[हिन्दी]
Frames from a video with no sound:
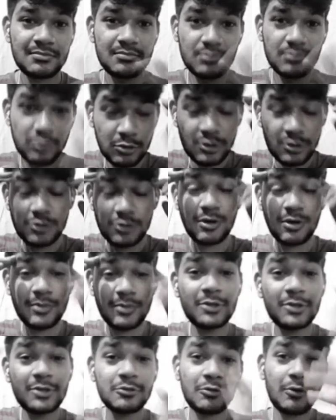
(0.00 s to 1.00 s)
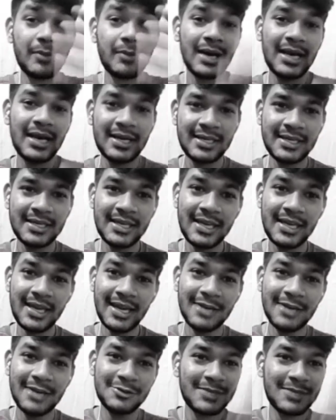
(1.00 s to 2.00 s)
भूल चुका हूँ अभी तो वो वाला किए
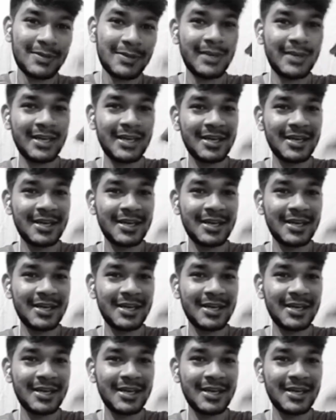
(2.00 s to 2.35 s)
एंड उसके बाद भाई